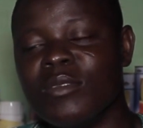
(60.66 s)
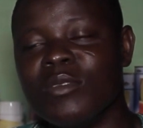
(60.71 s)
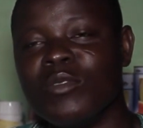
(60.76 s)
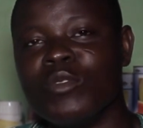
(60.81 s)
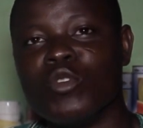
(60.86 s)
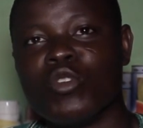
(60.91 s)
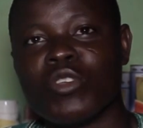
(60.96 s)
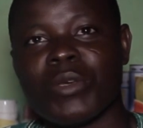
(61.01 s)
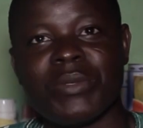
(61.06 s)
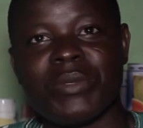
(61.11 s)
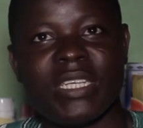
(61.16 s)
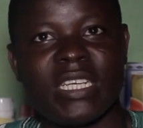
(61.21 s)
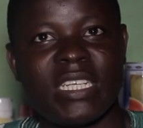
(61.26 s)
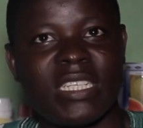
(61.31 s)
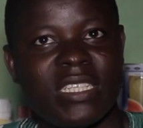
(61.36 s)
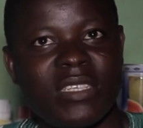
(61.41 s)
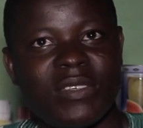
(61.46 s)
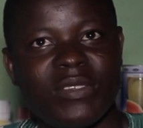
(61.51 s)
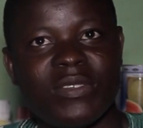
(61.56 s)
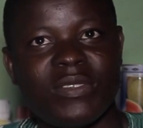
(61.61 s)
nos
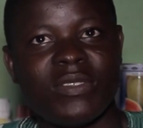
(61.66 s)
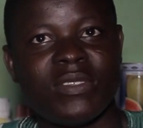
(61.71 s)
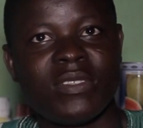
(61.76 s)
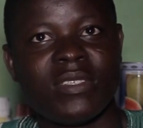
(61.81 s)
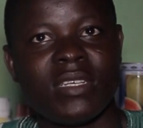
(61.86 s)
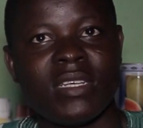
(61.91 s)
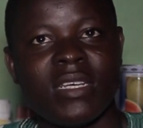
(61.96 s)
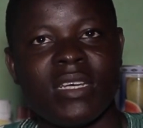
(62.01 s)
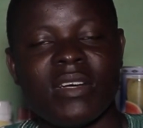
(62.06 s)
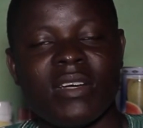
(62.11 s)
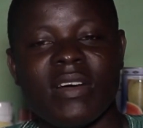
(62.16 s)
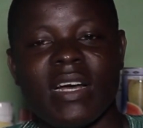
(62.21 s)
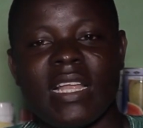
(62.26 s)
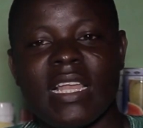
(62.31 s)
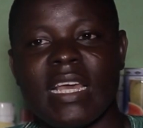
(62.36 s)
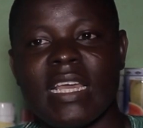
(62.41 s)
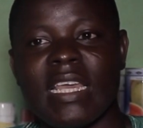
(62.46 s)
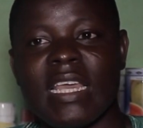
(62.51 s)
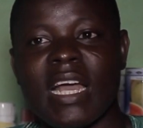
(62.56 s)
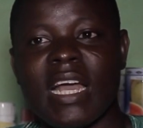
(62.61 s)
objectifs
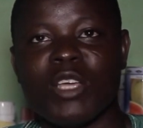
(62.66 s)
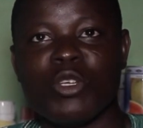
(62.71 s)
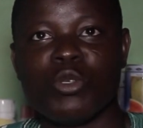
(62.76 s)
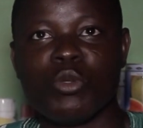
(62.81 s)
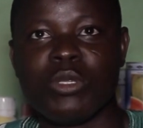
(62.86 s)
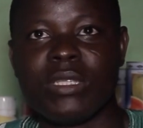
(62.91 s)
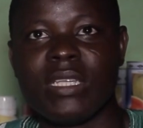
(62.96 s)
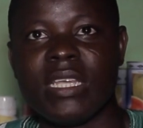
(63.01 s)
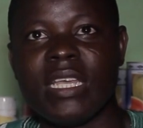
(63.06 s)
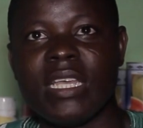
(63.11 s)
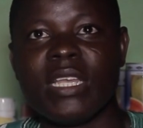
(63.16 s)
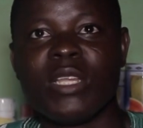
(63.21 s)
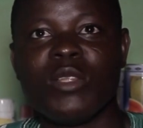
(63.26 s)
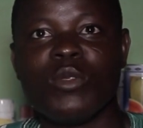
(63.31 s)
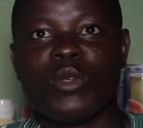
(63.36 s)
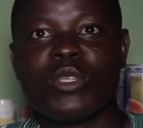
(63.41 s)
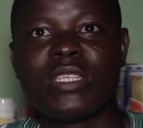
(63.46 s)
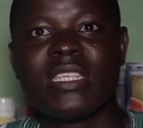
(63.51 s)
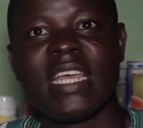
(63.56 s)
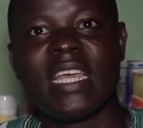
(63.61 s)
ajouter d'autres